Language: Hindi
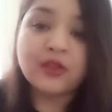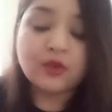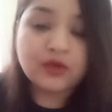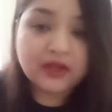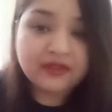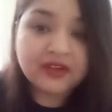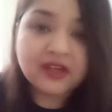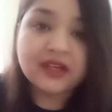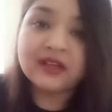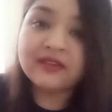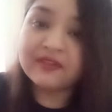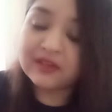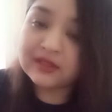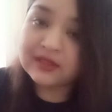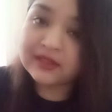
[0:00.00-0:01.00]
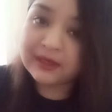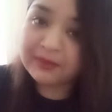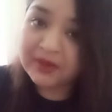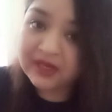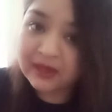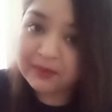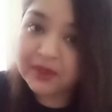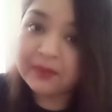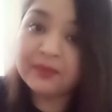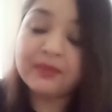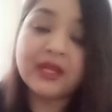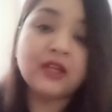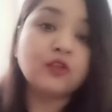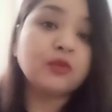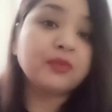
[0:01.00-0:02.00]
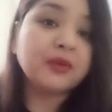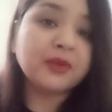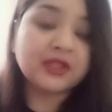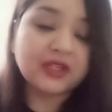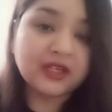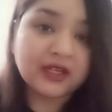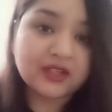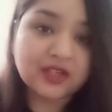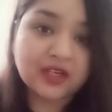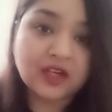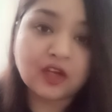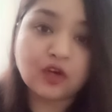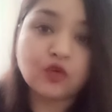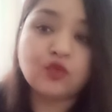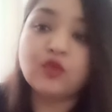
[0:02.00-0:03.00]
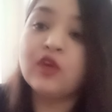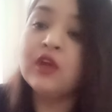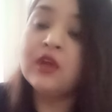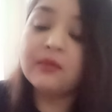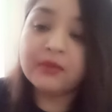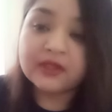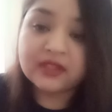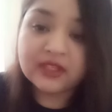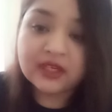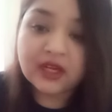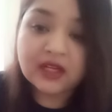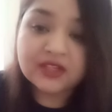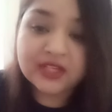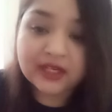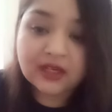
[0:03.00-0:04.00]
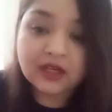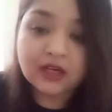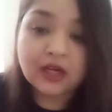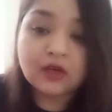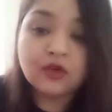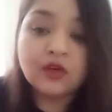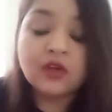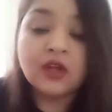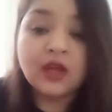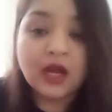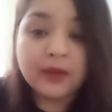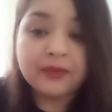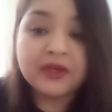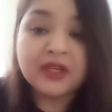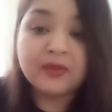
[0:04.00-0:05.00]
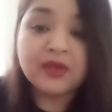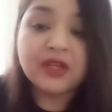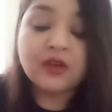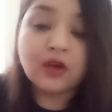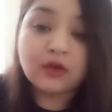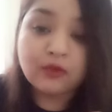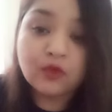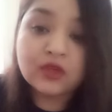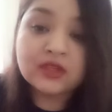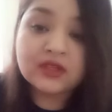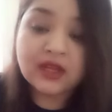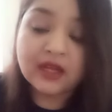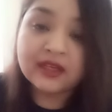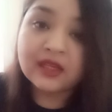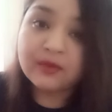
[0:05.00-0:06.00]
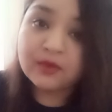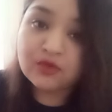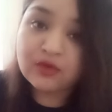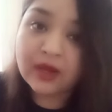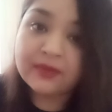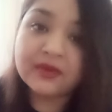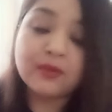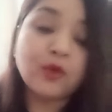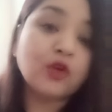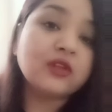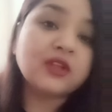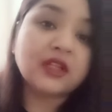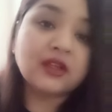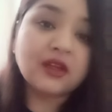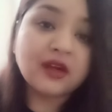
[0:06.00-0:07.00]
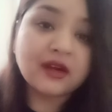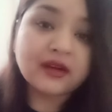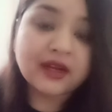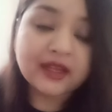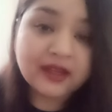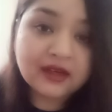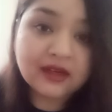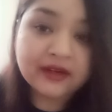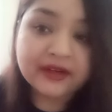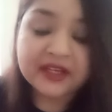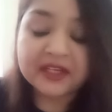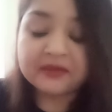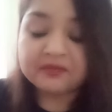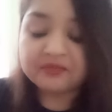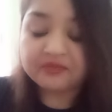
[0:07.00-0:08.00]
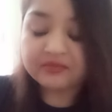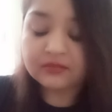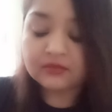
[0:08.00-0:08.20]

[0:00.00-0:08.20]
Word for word: तो डेफिनेटली फर्स्ट स्टेप है कि अपने पहले तो अपनी पत्रिका चेक कराओ पत्रिका चेक कराओ अपनी भी और वो इंसान की भी जो आपसे बहुत ज़्यादा लड़ रहा है या लड़ रही है